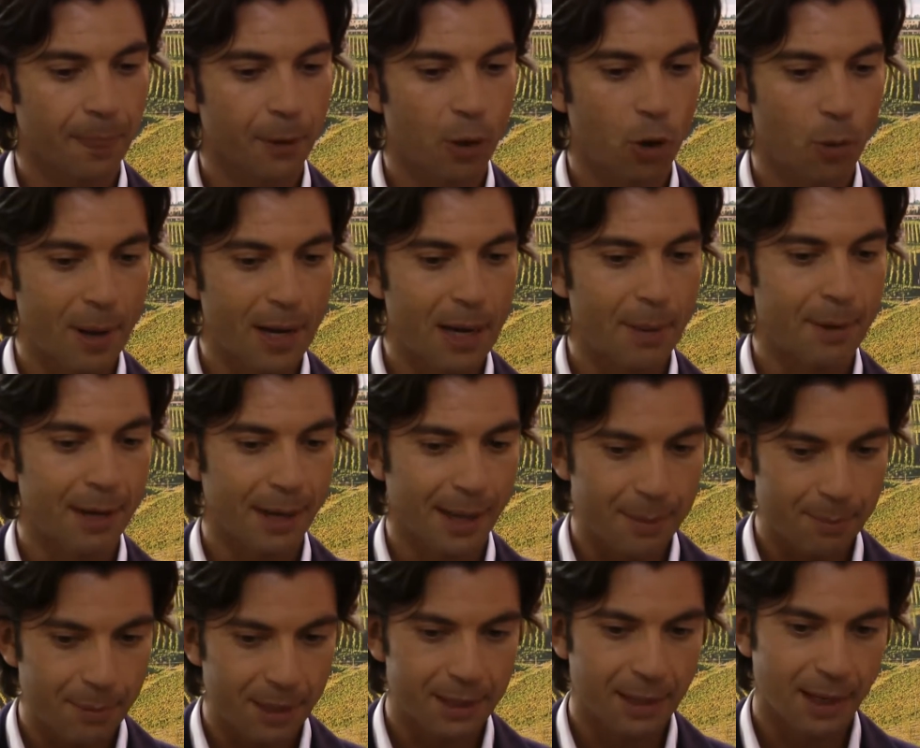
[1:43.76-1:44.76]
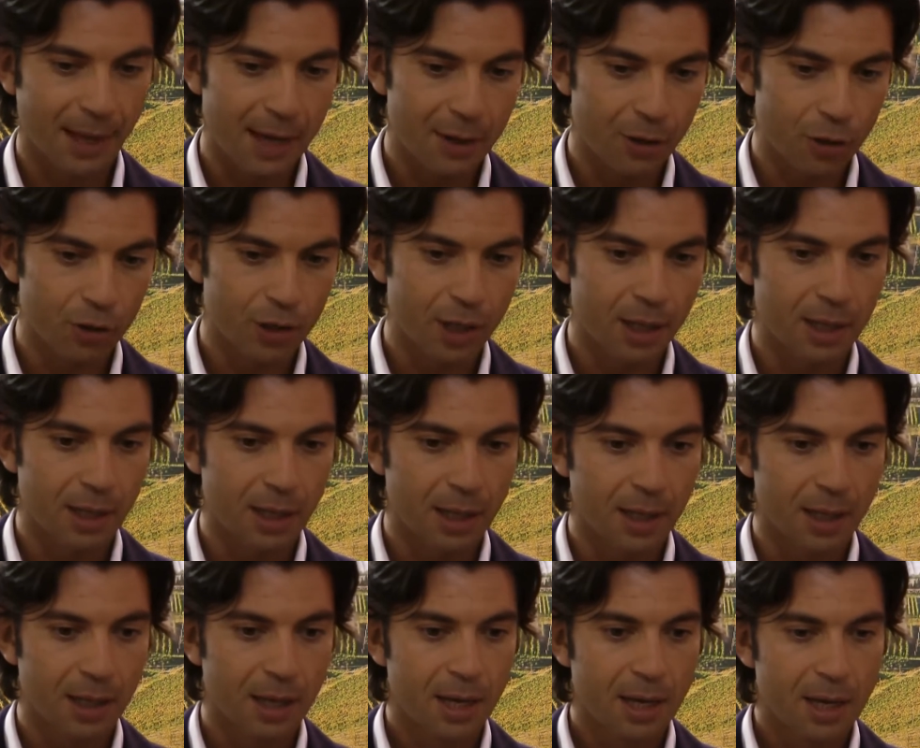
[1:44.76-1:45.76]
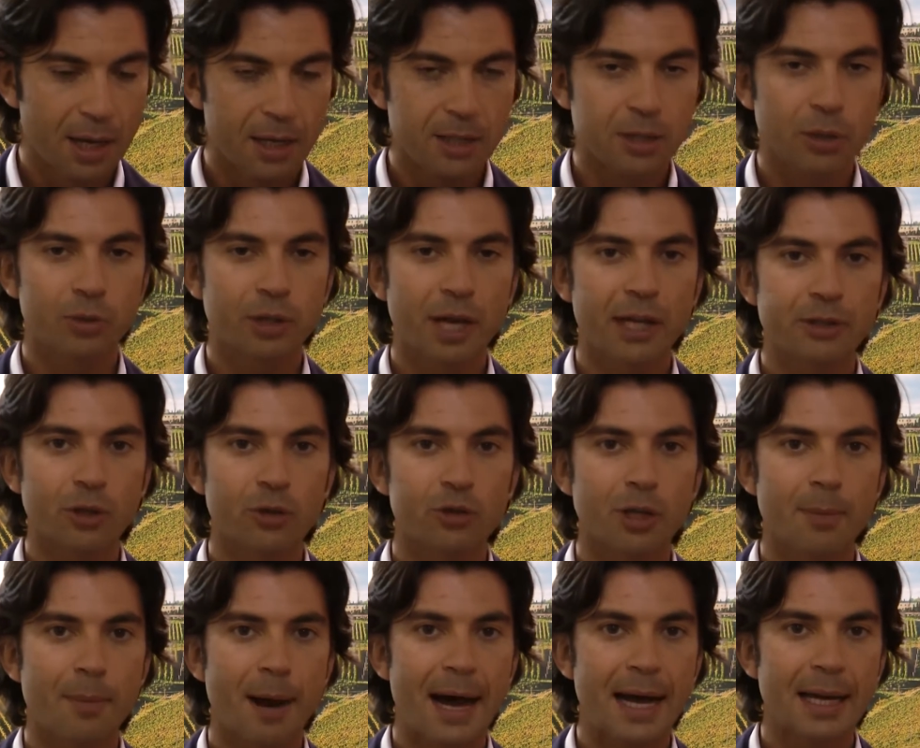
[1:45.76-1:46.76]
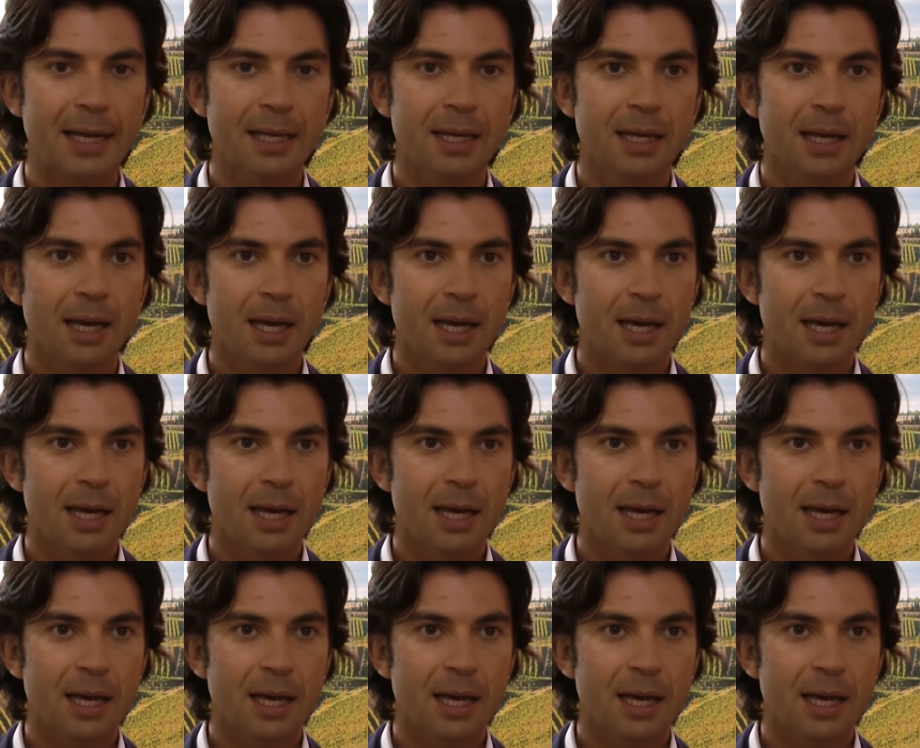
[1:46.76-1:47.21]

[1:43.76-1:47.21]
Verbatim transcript: come la Maremma daranno dei risultati ottimali